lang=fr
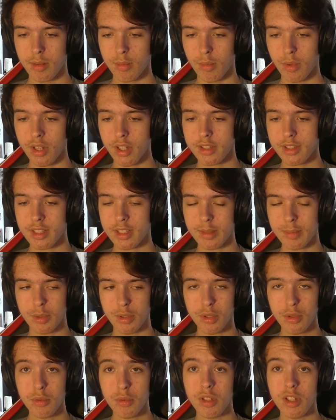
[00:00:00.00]
Moi, ça
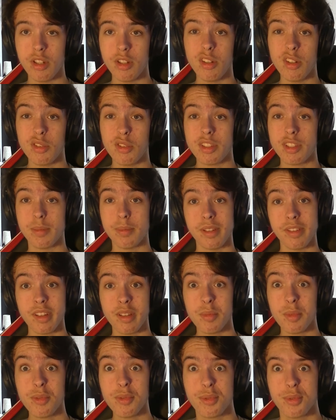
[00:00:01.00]
dépend, mais euh, je sais pas
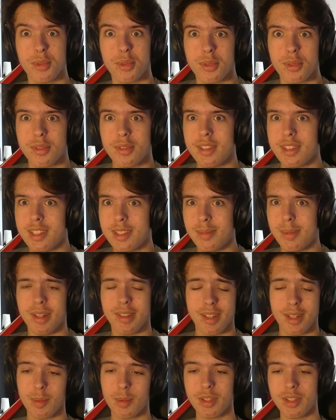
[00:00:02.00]
vraiment, vu que j'utilise pas
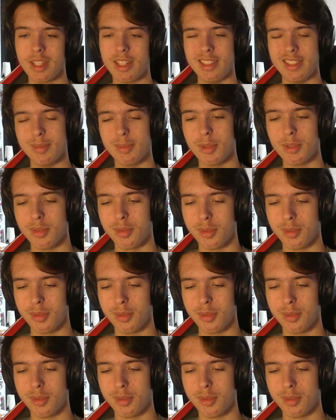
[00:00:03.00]
vraiment de talisman.